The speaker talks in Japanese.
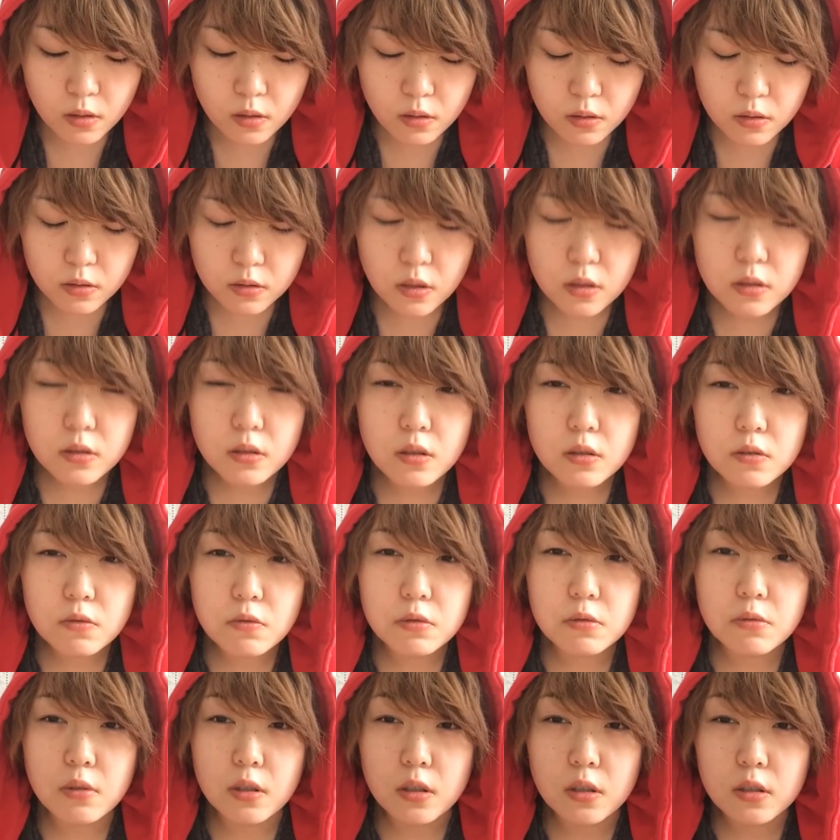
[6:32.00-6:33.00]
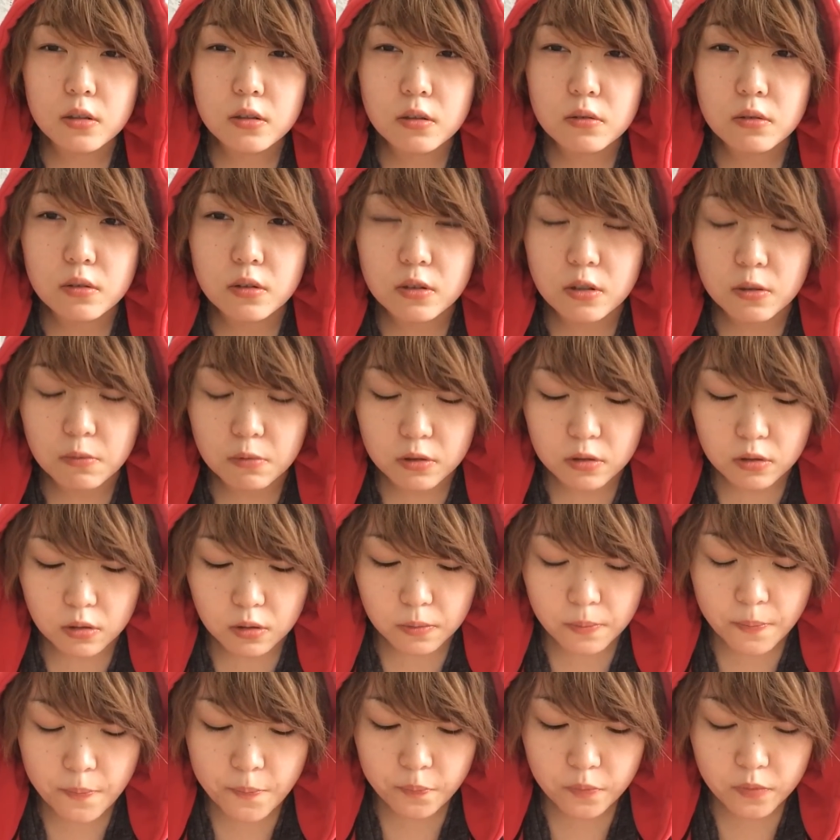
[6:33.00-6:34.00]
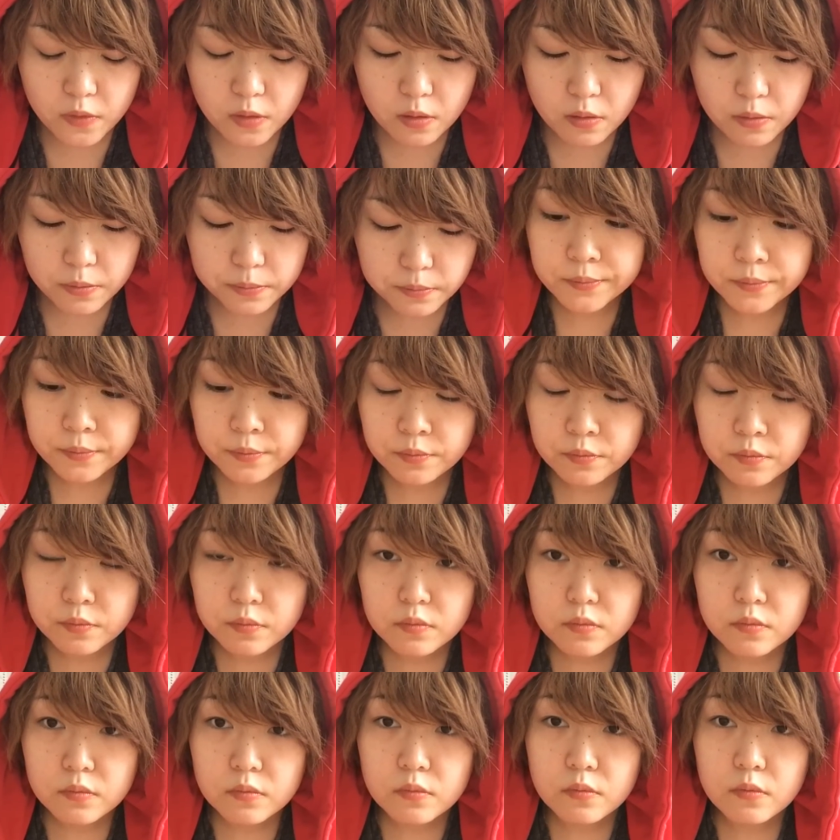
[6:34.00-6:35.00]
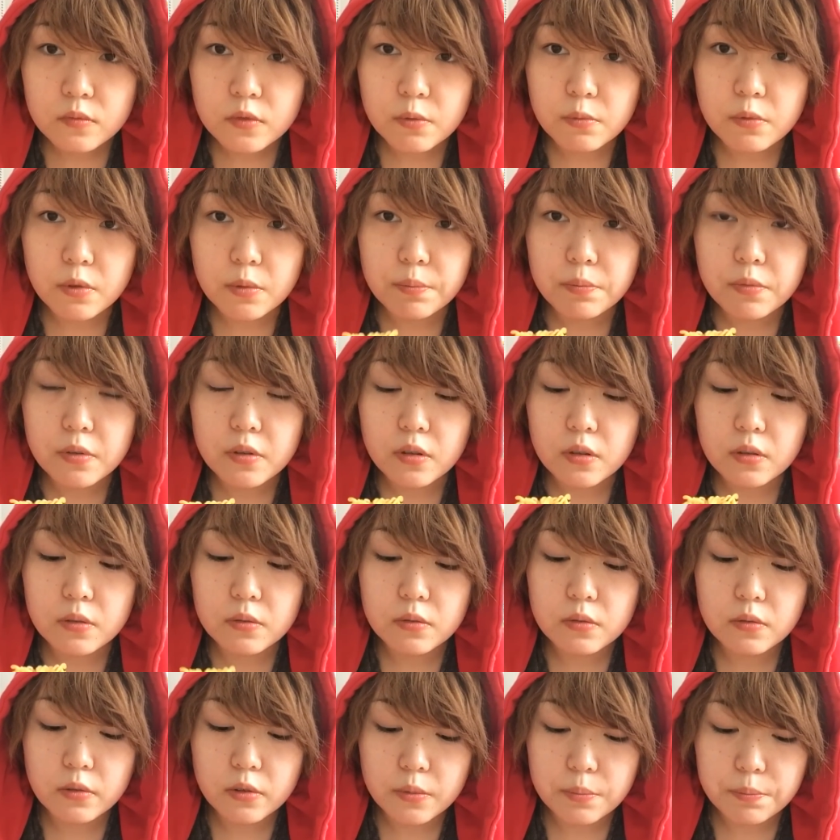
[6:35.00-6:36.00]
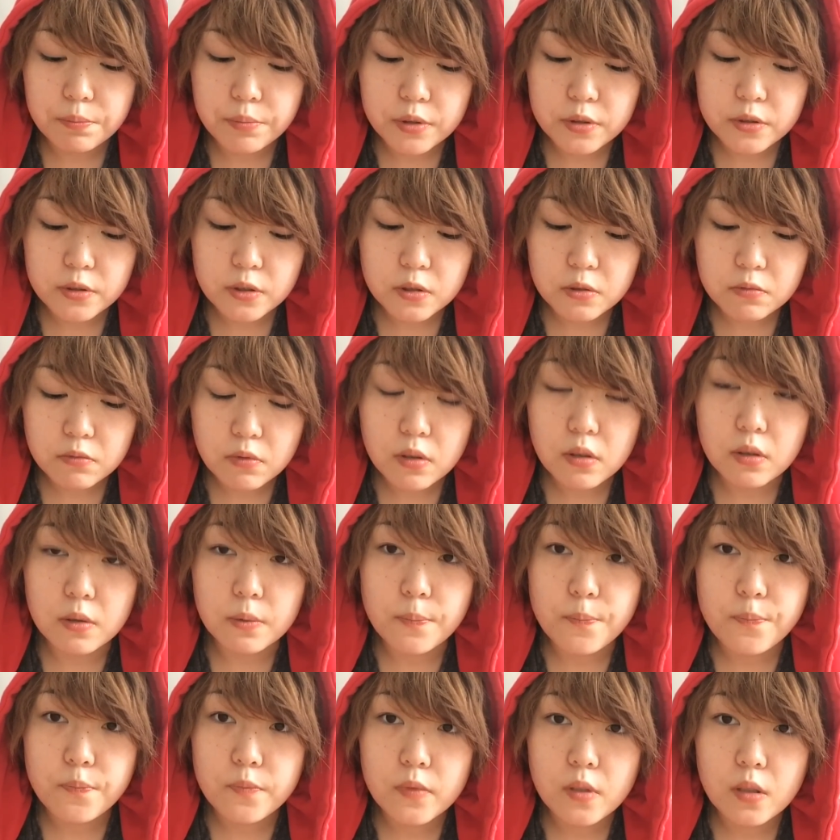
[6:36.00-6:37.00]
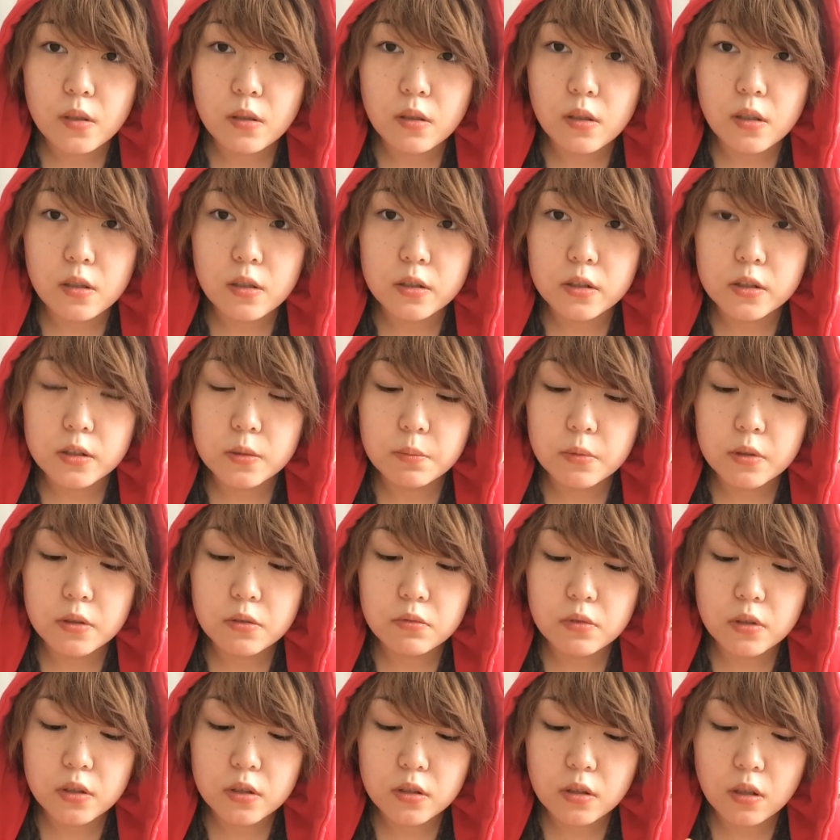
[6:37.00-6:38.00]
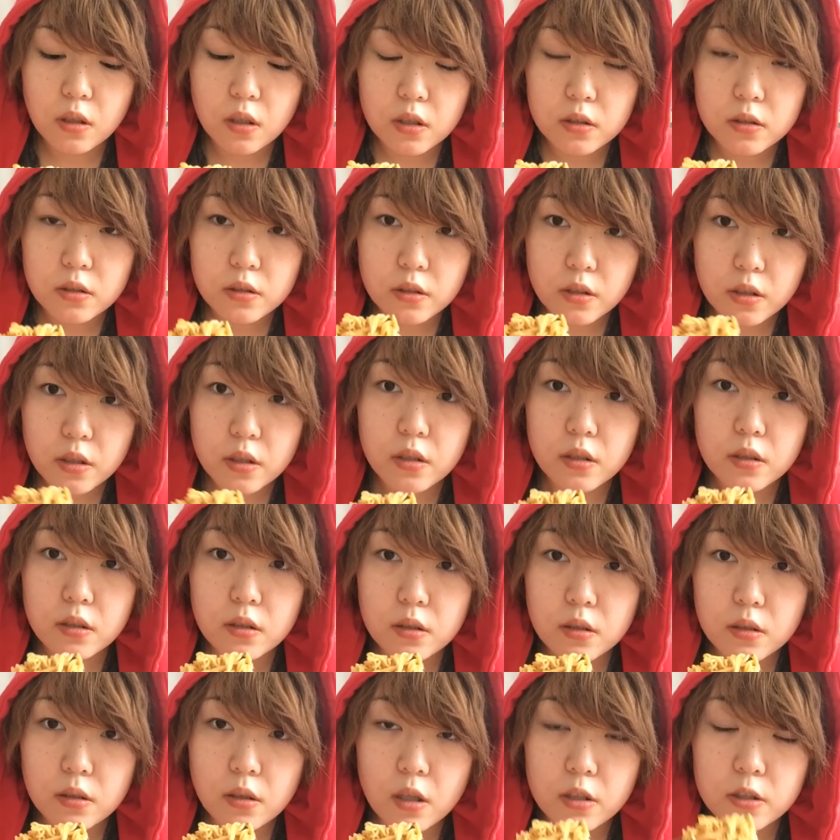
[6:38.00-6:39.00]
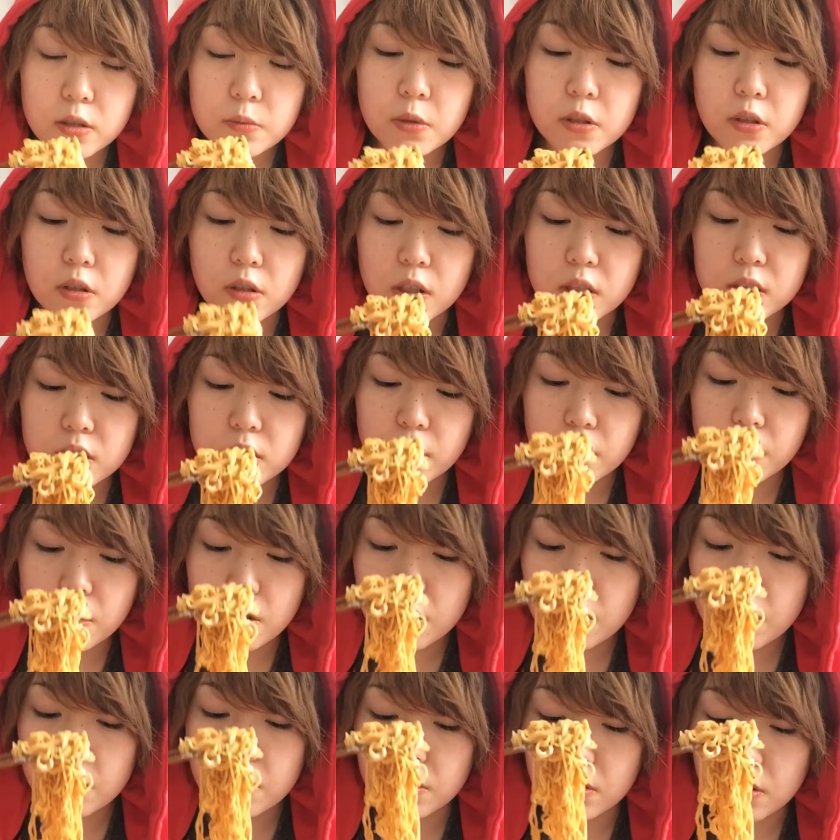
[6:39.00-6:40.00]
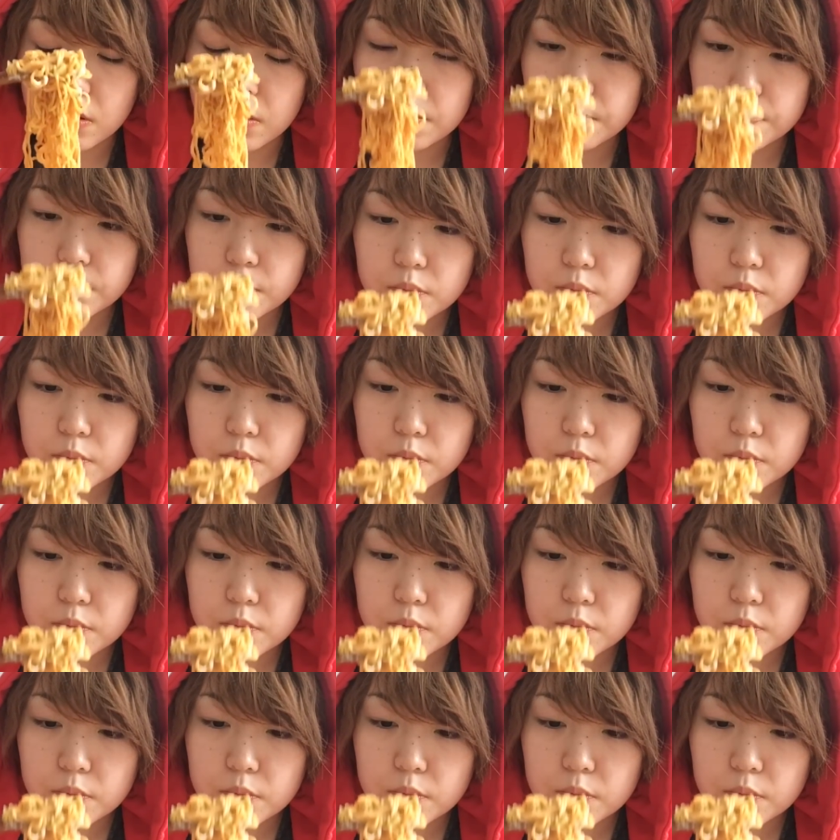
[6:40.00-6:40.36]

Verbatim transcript: なんかだんだんよく分かんなくなってきましたでもやっぱり一平ちゃんはからしマヨネーズがあって初めて完成形ですね